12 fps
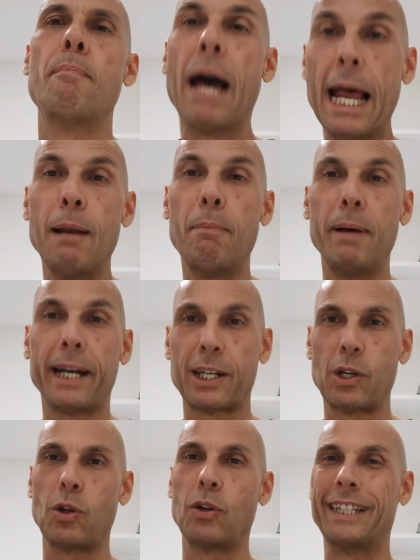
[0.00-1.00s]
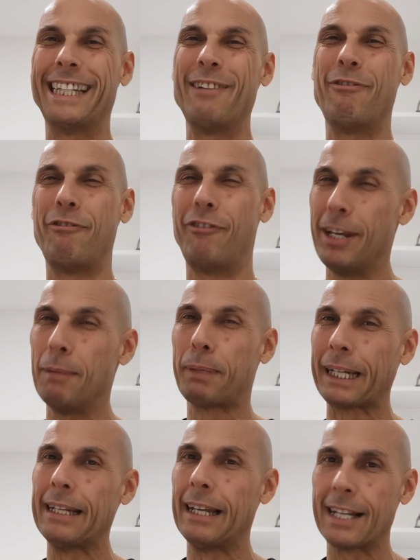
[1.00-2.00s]
bel periodo di
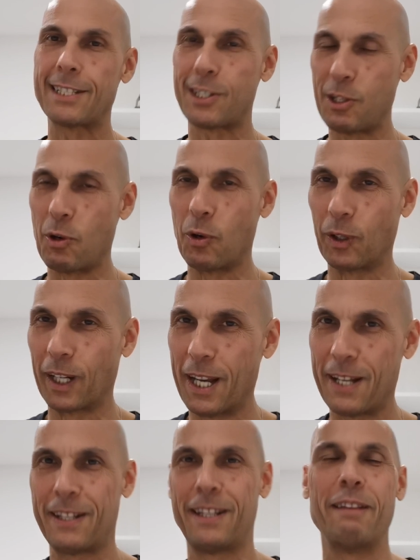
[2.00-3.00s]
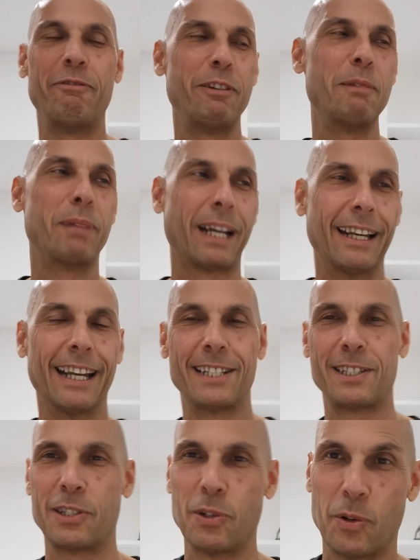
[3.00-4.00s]
fibrillazione, di
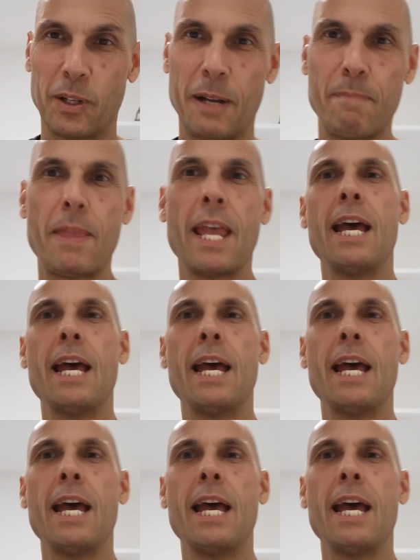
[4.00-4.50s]
fibrillazione,